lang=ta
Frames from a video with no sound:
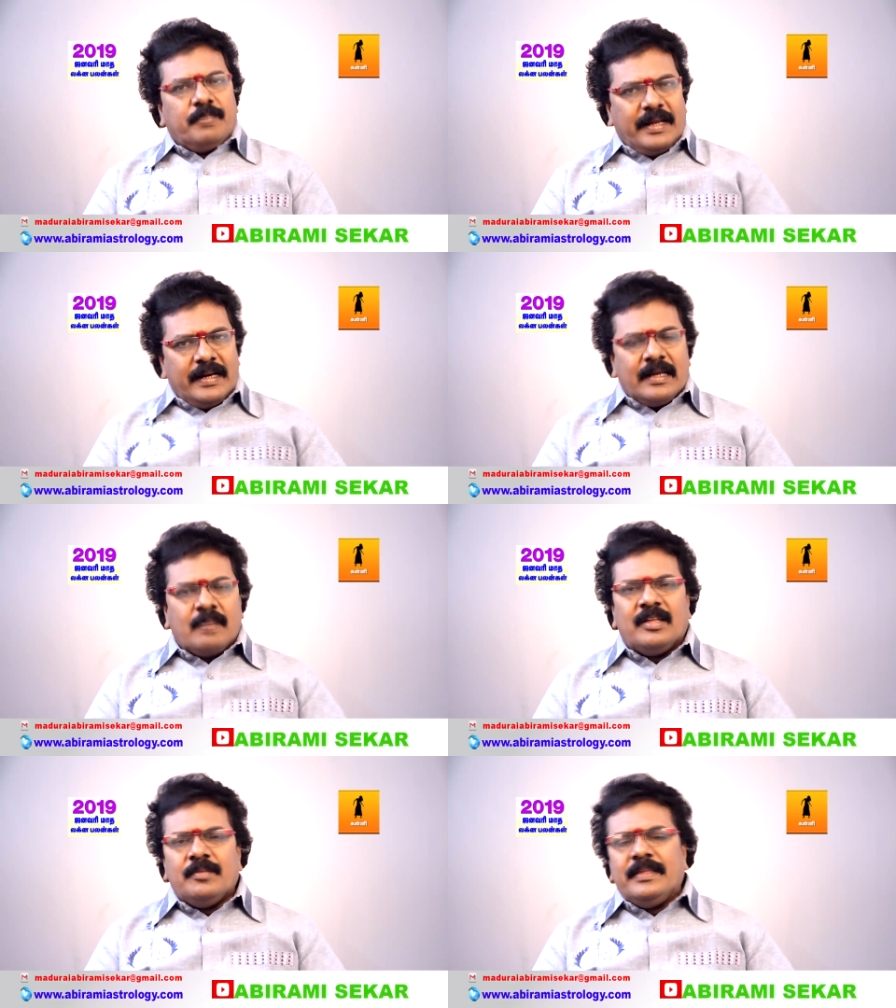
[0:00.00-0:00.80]

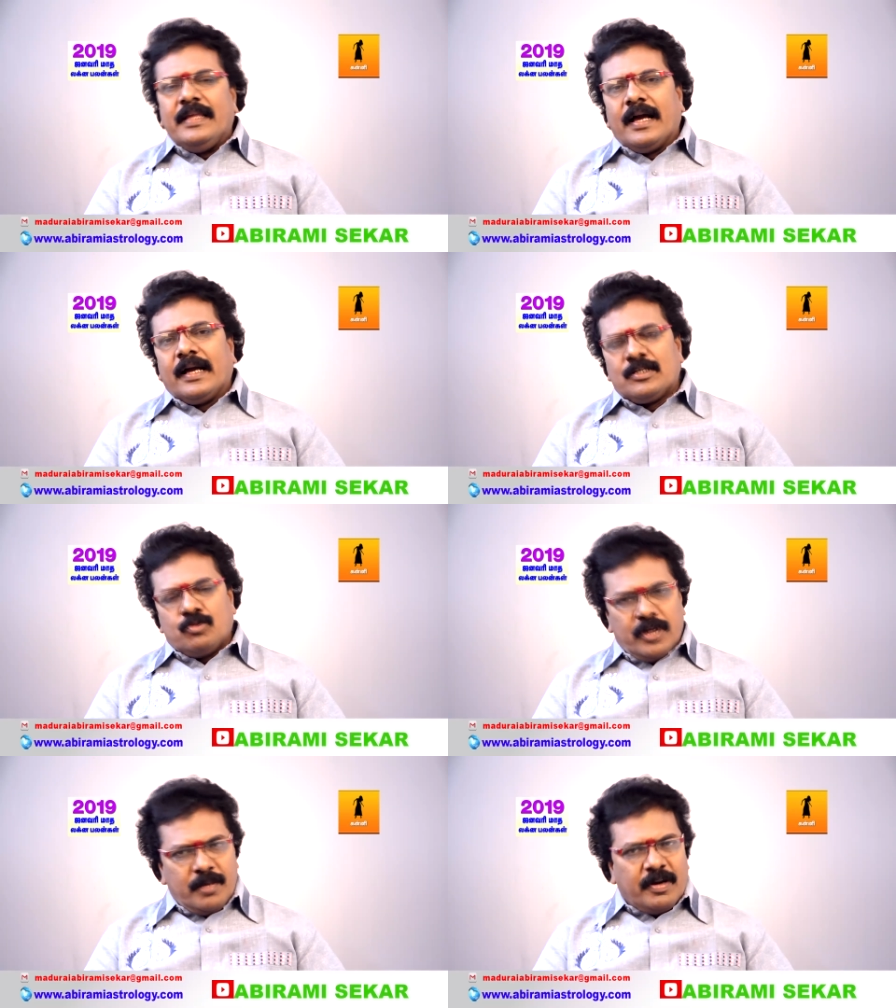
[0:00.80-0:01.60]
பன்னிரெண்டாம் அதிபதியாக சூரிய